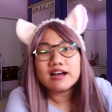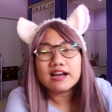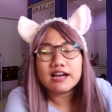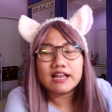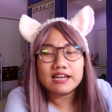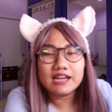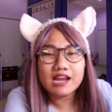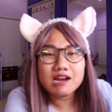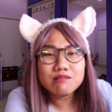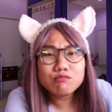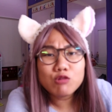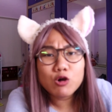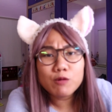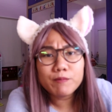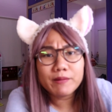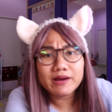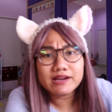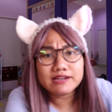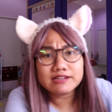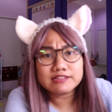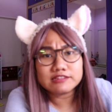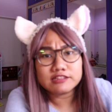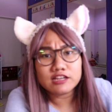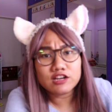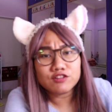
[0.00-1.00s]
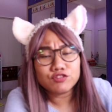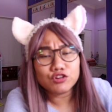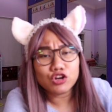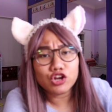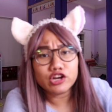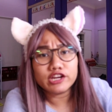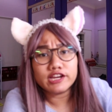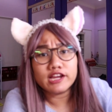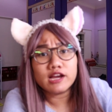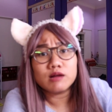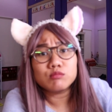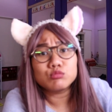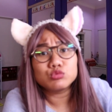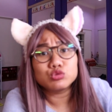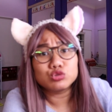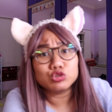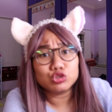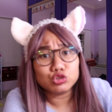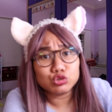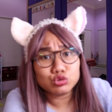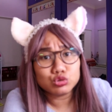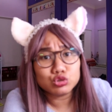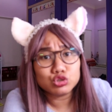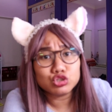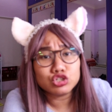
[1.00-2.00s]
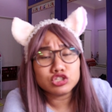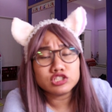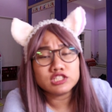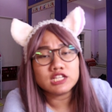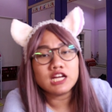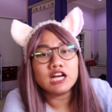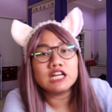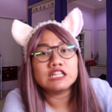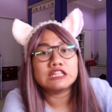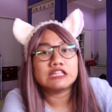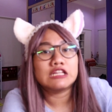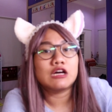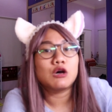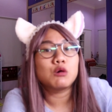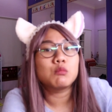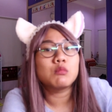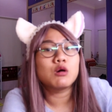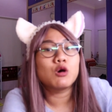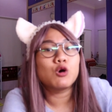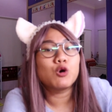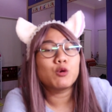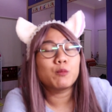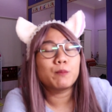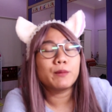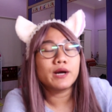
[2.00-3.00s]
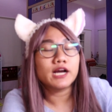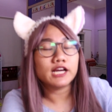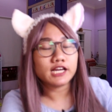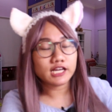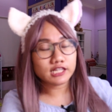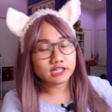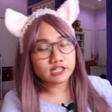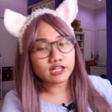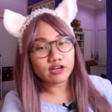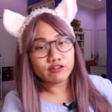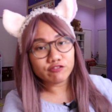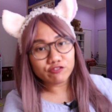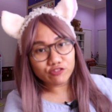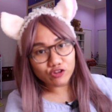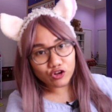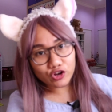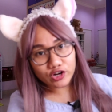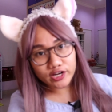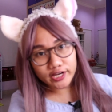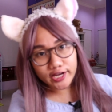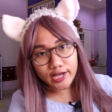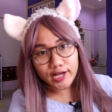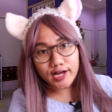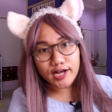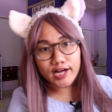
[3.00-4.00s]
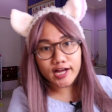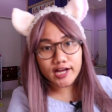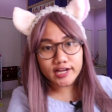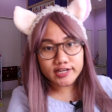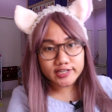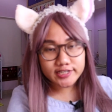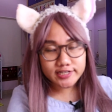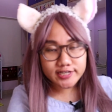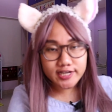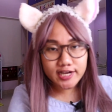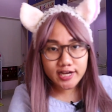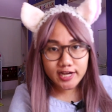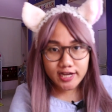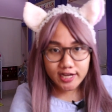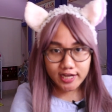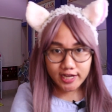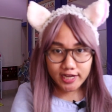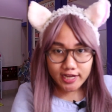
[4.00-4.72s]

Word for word: Kalian mau pakai teflon yang mulus atau mau pakai teflon yang ada